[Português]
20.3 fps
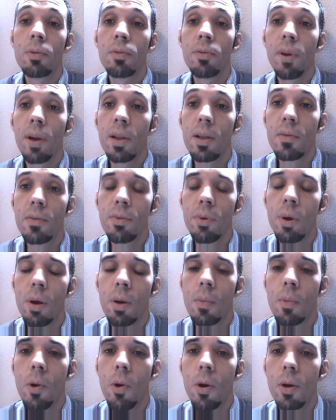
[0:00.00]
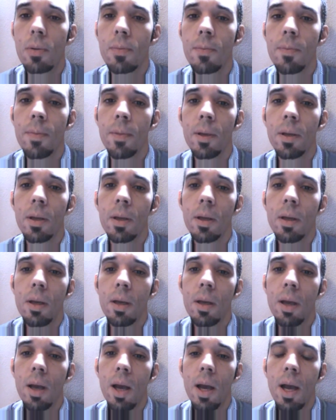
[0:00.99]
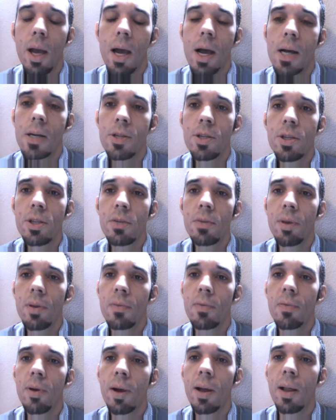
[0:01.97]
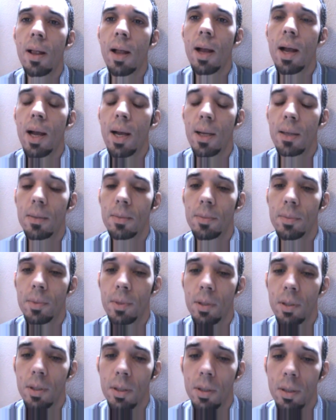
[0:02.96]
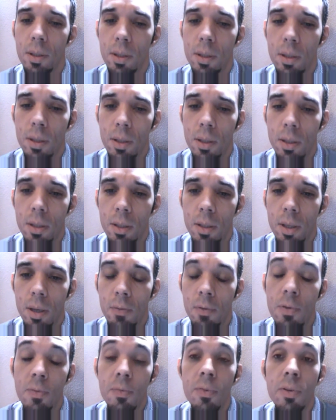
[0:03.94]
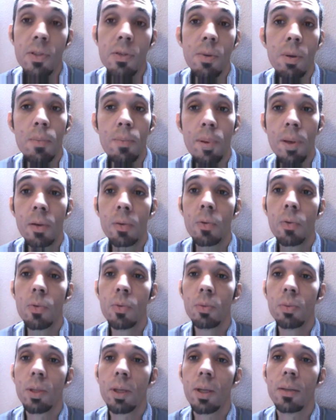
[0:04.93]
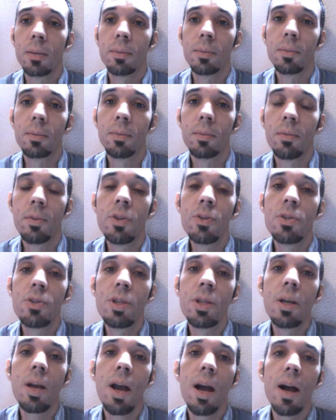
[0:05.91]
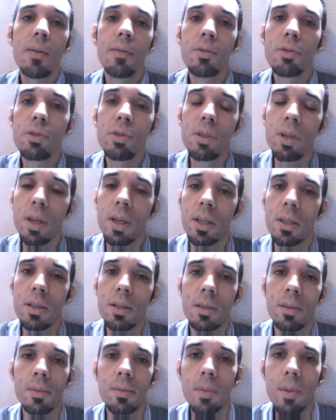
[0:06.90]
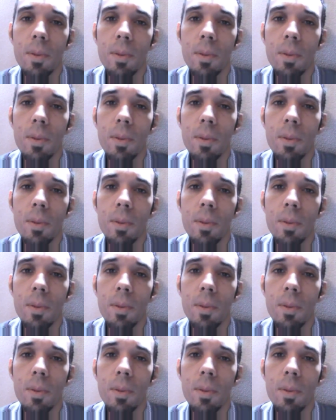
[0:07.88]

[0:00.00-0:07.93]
Infalível Amor, é, a gente vem falar. Eu venho fazer uma pergunta, venho instigar vocês.